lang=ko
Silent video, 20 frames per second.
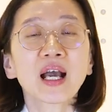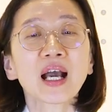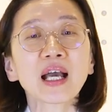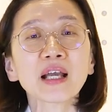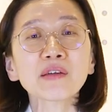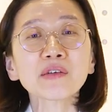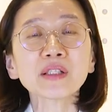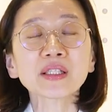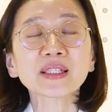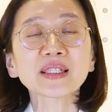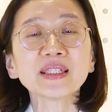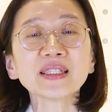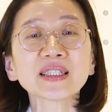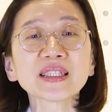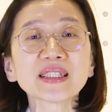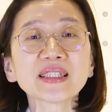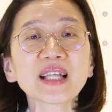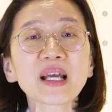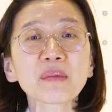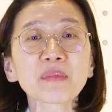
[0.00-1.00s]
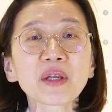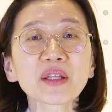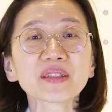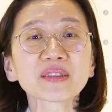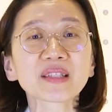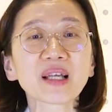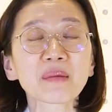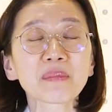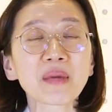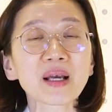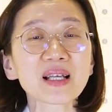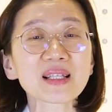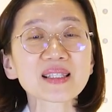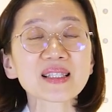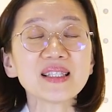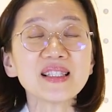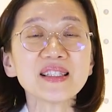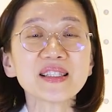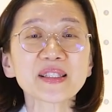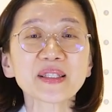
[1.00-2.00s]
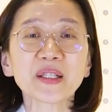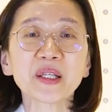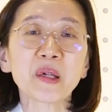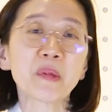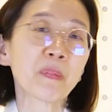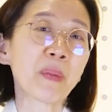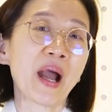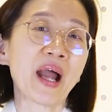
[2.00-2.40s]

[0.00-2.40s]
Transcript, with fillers: 하루 이틀 지나면은 아마 슬슬